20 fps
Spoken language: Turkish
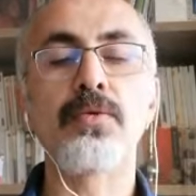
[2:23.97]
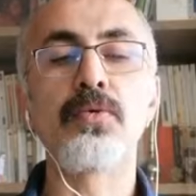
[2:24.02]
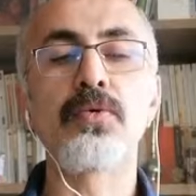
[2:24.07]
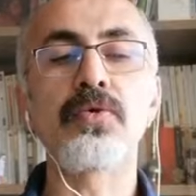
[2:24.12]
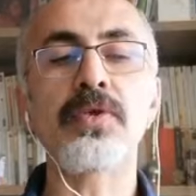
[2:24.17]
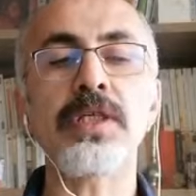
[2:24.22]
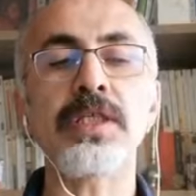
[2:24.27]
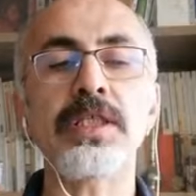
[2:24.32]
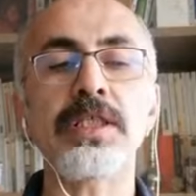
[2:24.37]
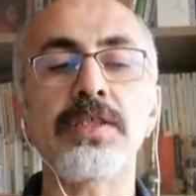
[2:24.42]

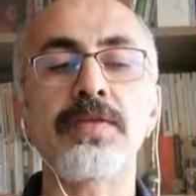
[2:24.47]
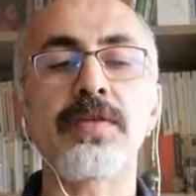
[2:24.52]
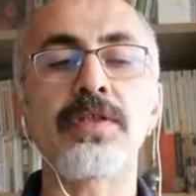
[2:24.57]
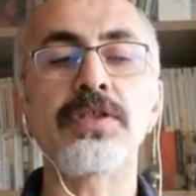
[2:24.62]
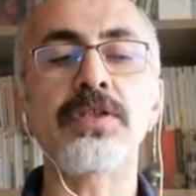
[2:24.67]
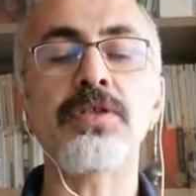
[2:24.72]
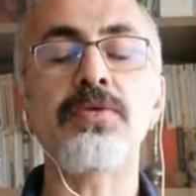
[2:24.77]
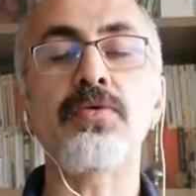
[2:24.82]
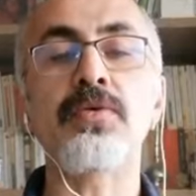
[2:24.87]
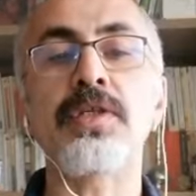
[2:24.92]
Ukrayna
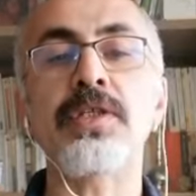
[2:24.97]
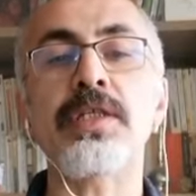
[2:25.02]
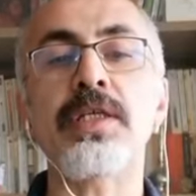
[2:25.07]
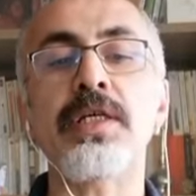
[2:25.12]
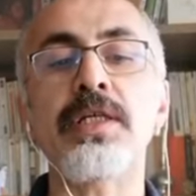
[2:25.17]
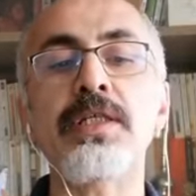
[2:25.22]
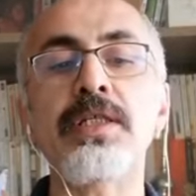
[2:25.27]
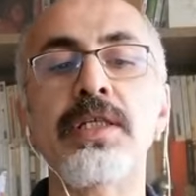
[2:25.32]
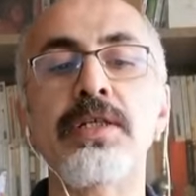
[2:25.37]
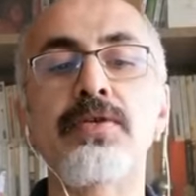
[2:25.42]
Savaşı dünyada
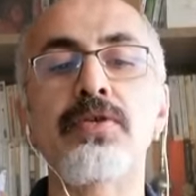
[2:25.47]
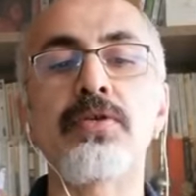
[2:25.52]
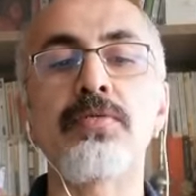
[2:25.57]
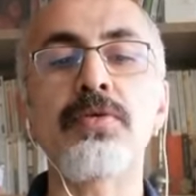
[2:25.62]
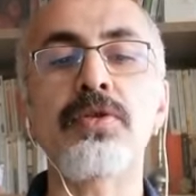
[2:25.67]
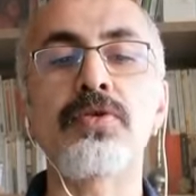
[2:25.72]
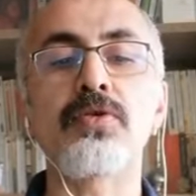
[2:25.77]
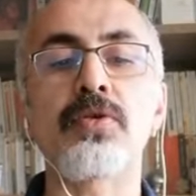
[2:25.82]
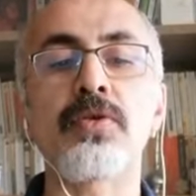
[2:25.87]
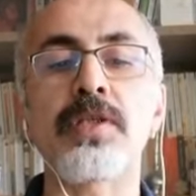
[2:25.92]
ağır
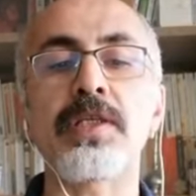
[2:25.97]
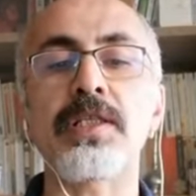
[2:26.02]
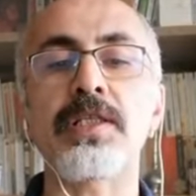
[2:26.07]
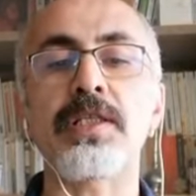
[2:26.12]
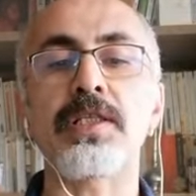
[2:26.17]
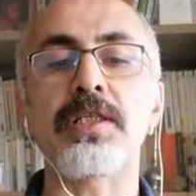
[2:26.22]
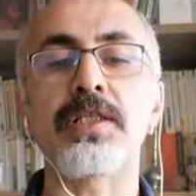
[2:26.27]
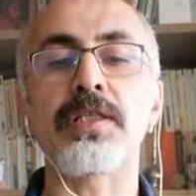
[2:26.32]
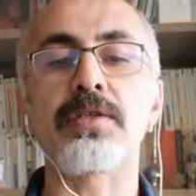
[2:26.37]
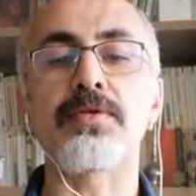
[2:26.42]
ekonomik sorunlara
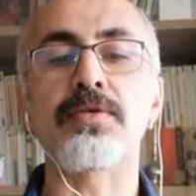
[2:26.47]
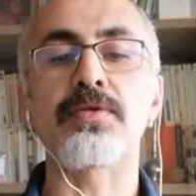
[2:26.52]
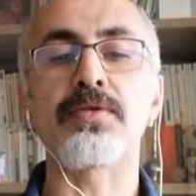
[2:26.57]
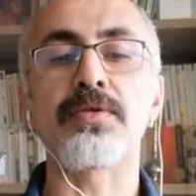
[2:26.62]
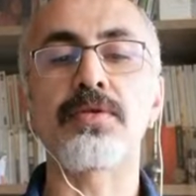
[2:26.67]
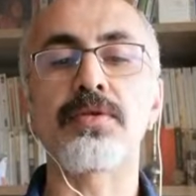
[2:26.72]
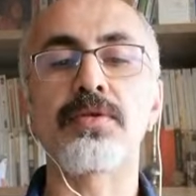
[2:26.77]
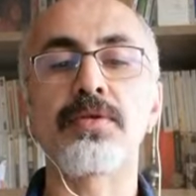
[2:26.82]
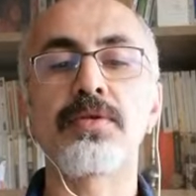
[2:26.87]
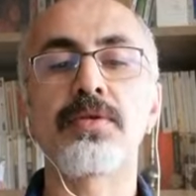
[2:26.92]
da neden
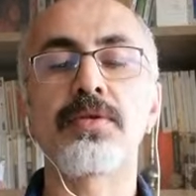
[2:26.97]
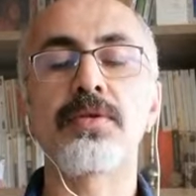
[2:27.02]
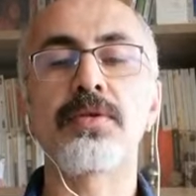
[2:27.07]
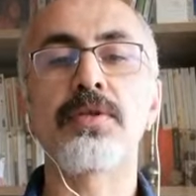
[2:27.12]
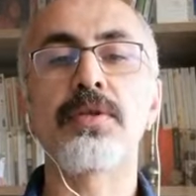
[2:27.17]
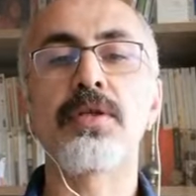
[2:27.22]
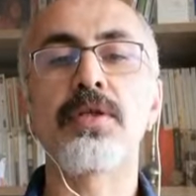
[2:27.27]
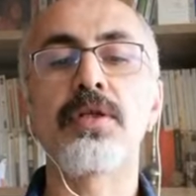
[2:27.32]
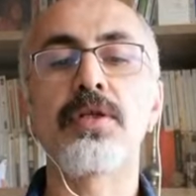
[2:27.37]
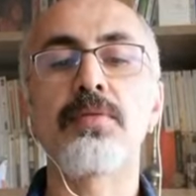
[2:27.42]
oldu.
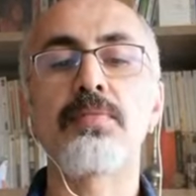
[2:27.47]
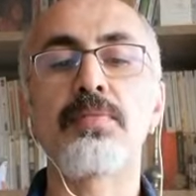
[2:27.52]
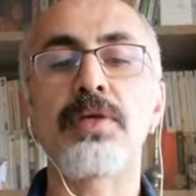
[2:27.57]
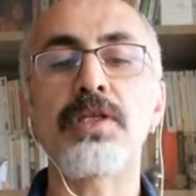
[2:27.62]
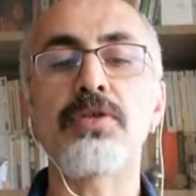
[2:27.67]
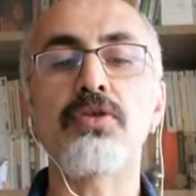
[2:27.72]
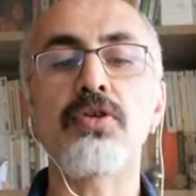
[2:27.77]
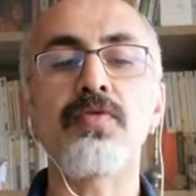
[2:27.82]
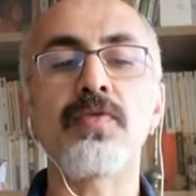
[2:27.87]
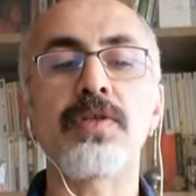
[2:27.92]

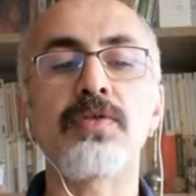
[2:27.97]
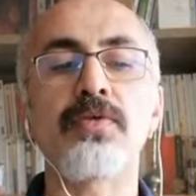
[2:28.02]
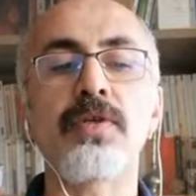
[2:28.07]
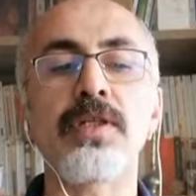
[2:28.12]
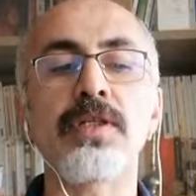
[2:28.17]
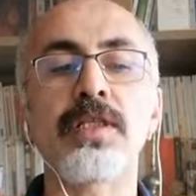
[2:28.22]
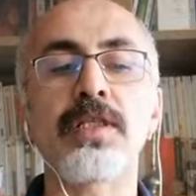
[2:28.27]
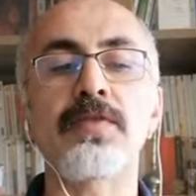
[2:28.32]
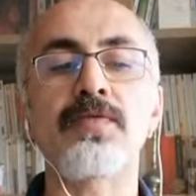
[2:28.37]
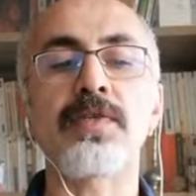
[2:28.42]
Petrol ve
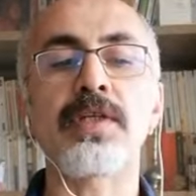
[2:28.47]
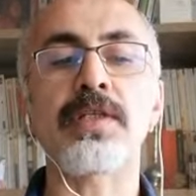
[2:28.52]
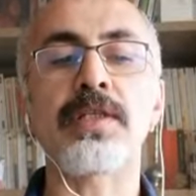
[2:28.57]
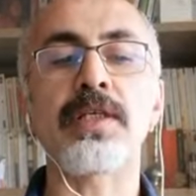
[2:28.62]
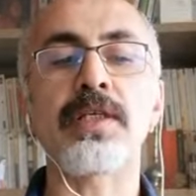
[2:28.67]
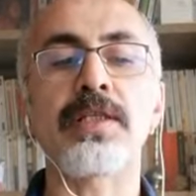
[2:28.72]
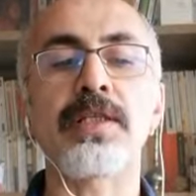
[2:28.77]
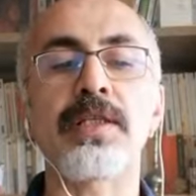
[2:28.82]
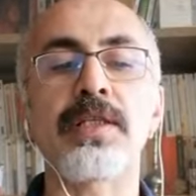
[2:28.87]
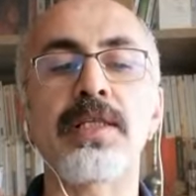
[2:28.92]
doğalgaz
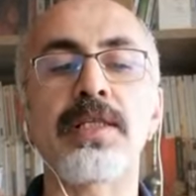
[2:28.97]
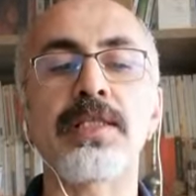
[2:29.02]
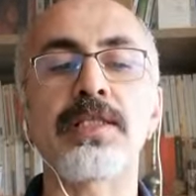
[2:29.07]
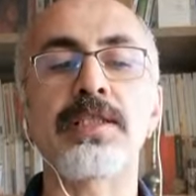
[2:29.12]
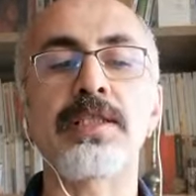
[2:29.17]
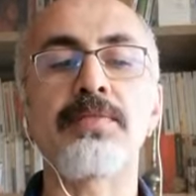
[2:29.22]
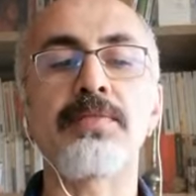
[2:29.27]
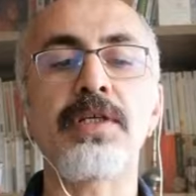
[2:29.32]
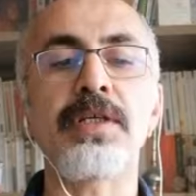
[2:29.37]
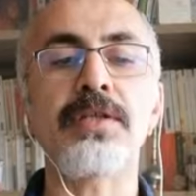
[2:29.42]
fiyatlarında gelen
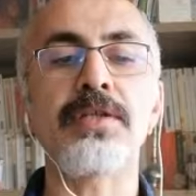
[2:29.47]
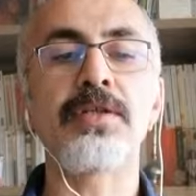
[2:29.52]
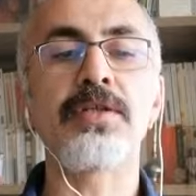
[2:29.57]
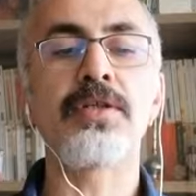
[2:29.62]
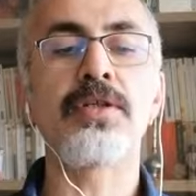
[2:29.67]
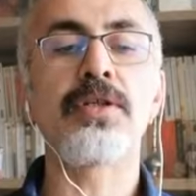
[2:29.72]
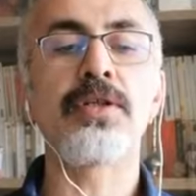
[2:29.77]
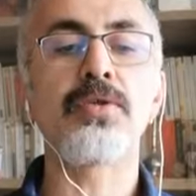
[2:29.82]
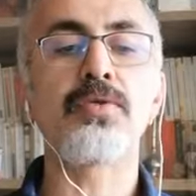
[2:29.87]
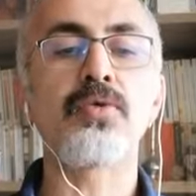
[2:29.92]

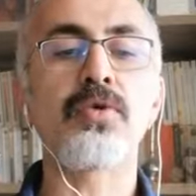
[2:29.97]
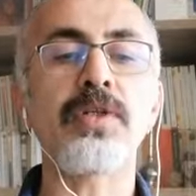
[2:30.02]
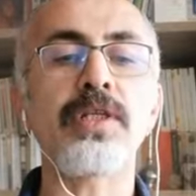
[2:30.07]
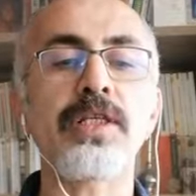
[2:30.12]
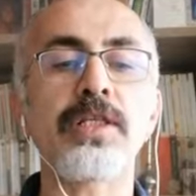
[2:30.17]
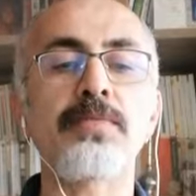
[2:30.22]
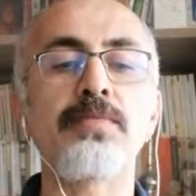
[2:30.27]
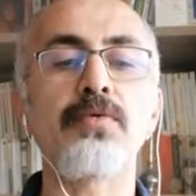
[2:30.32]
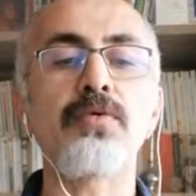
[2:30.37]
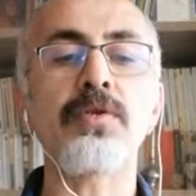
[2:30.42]
zamlar
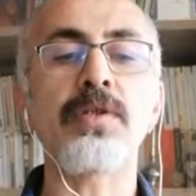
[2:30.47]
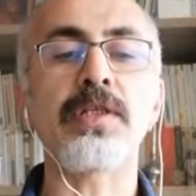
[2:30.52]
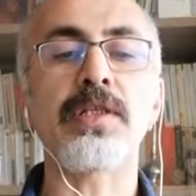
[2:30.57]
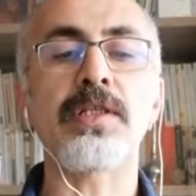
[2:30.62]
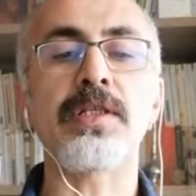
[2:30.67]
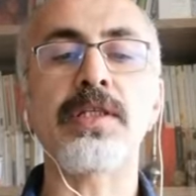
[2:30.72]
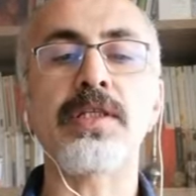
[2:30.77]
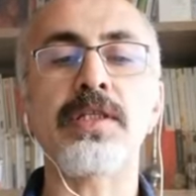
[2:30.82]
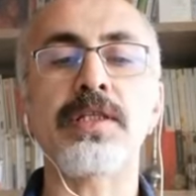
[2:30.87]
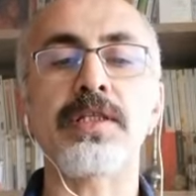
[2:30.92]
dolar bütün
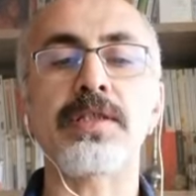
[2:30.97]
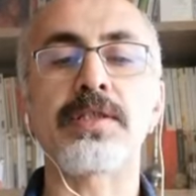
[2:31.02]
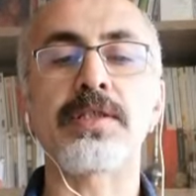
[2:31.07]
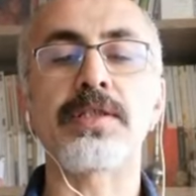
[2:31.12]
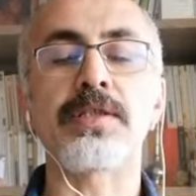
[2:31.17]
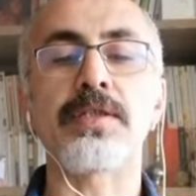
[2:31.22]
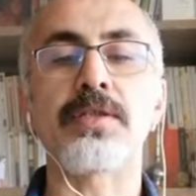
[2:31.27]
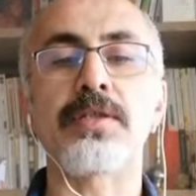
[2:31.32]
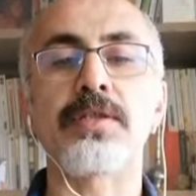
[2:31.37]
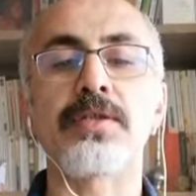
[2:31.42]
alanlara
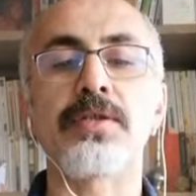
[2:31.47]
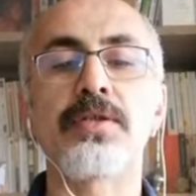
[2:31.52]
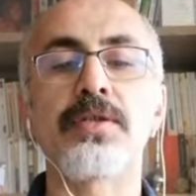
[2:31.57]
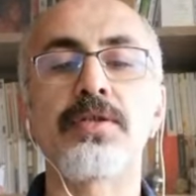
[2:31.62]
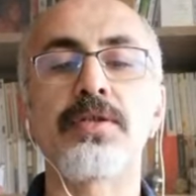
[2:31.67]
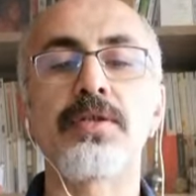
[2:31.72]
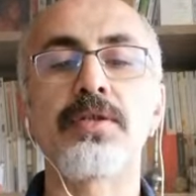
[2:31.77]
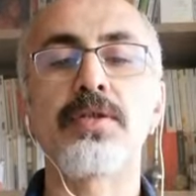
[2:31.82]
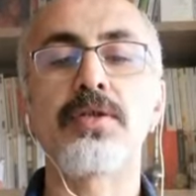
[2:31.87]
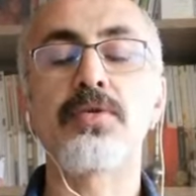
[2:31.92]
yansıdı.
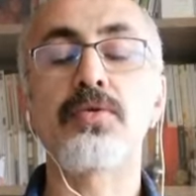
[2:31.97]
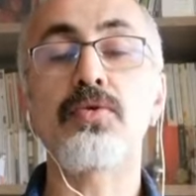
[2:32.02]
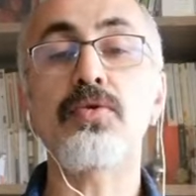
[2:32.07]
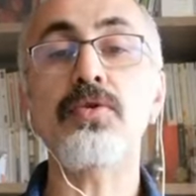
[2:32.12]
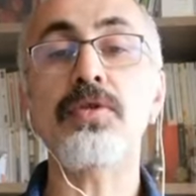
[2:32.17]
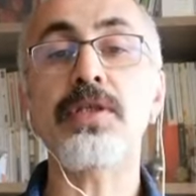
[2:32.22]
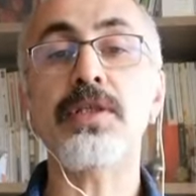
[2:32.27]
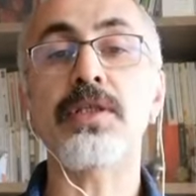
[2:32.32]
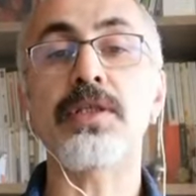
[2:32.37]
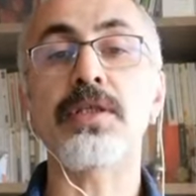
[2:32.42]

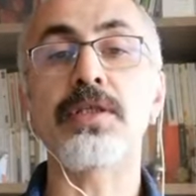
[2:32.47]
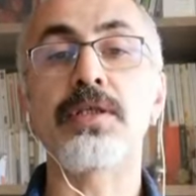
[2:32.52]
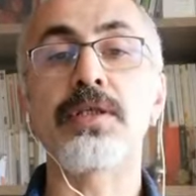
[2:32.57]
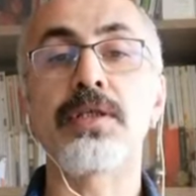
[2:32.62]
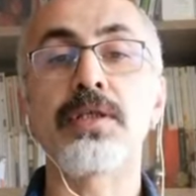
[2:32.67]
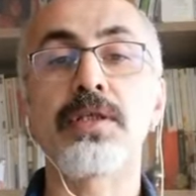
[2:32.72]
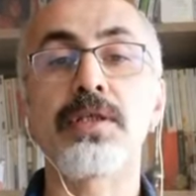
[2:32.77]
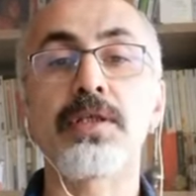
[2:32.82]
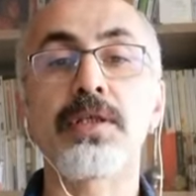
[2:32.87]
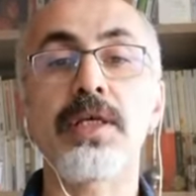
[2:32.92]
Türkiye'de
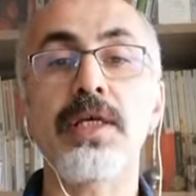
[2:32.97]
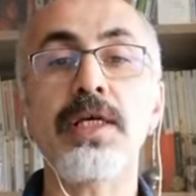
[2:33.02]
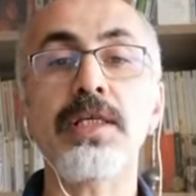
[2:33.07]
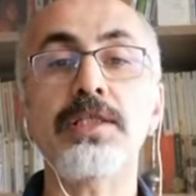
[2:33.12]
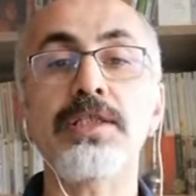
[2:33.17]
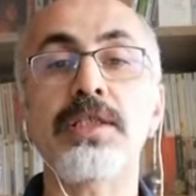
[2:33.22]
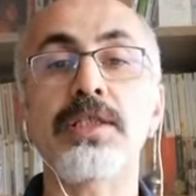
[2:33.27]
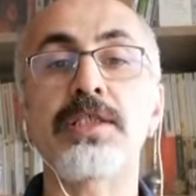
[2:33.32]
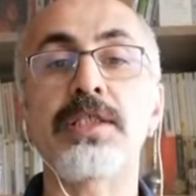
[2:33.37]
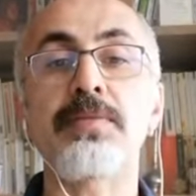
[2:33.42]
her
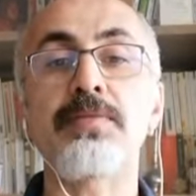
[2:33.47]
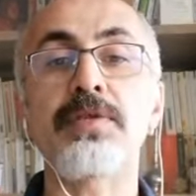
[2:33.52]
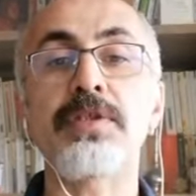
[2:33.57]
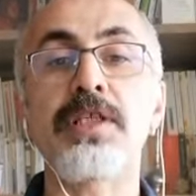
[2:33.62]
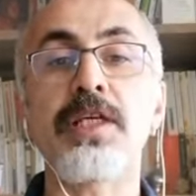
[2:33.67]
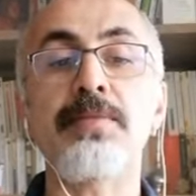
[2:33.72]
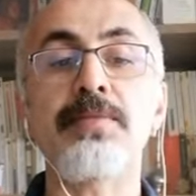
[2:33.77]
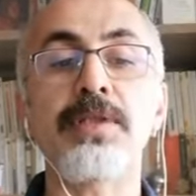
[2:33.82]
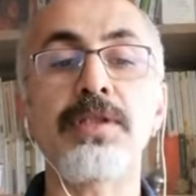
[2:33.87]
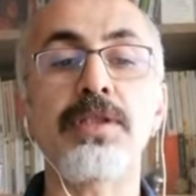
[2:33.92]
şeye zamın
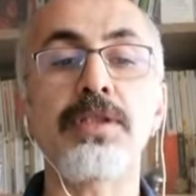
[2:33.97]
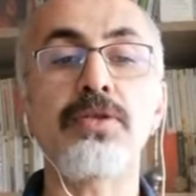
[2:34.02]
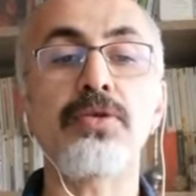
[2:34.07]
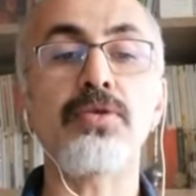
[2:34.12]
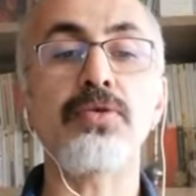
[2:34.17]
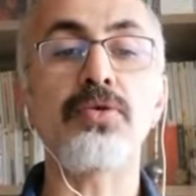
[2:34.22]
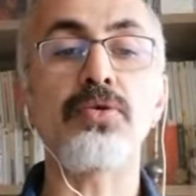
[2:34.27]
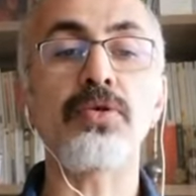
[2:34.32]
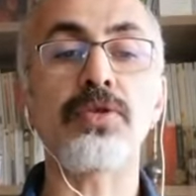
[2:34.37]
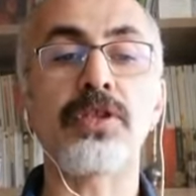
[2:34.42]
gelmediği
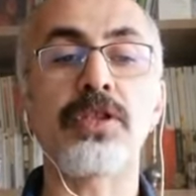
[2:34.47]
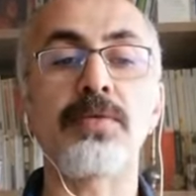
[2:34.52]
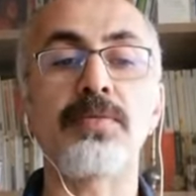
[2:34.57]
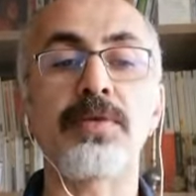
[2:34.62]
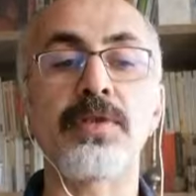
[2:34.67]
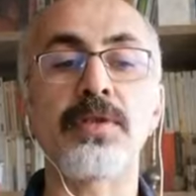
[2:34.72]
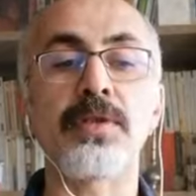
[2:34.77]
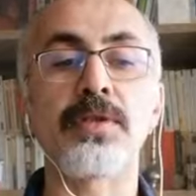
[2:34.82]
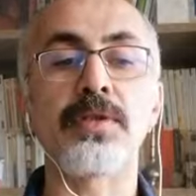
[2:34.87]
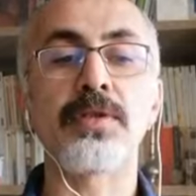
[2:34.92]
gün yok
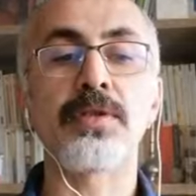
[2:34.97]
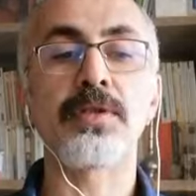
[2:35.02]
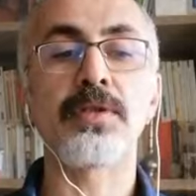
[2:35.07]
gibi.